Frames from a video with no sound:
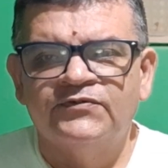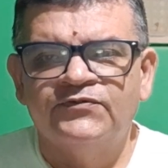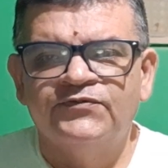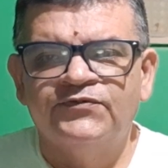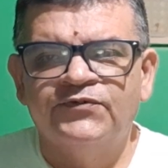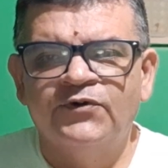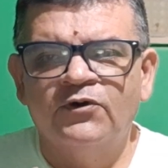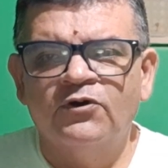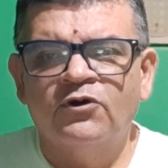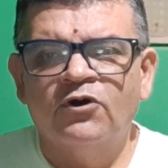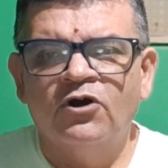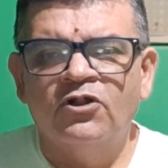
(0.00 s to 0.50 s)

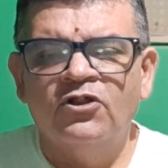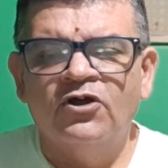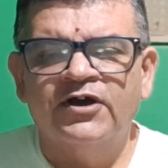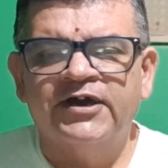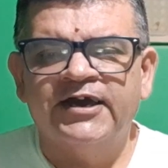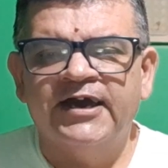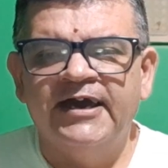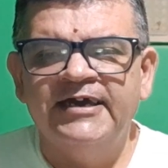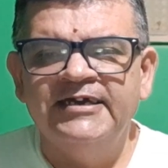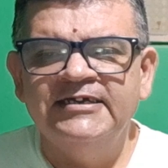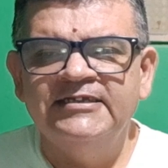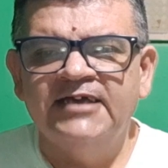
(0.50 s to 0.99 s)
Vou
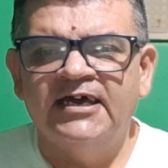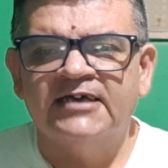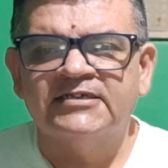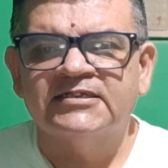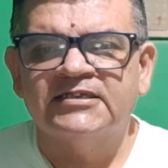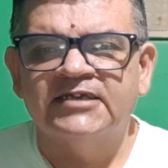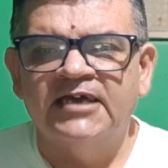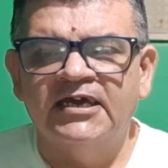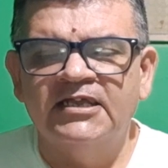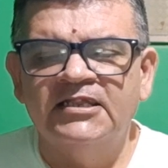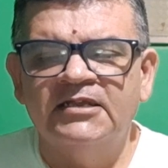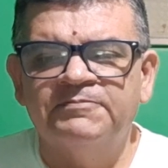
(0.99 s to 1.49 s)
colocar aí na
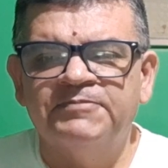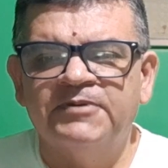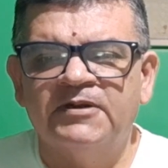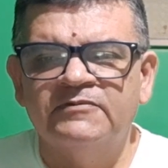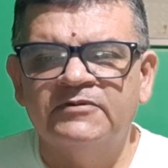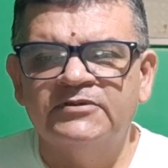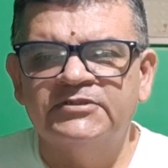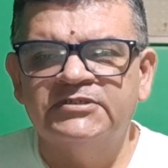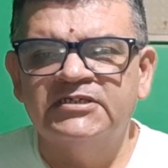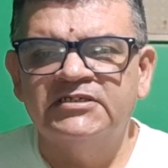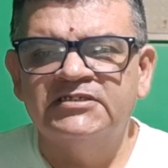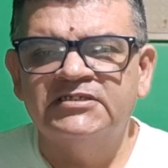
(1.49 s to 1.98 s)
tela para
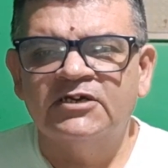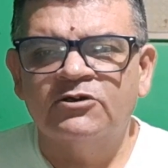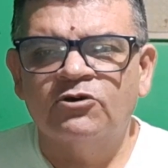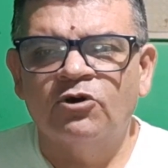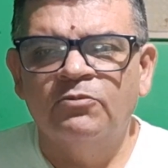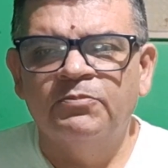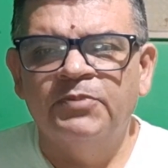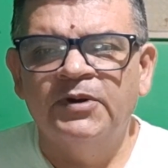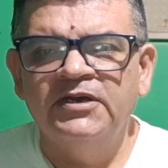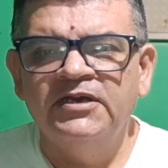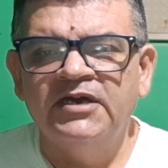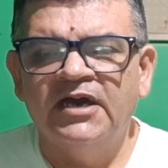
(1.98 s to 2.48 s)
vocês
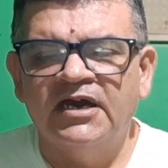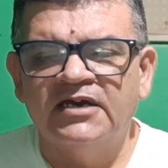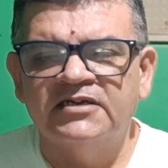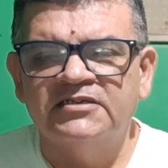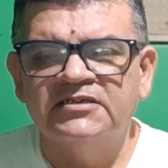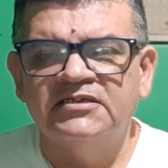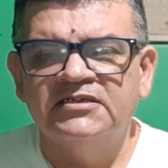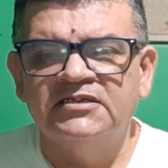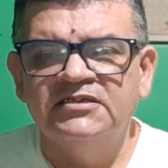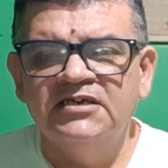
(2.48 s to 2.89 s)
acompanharem.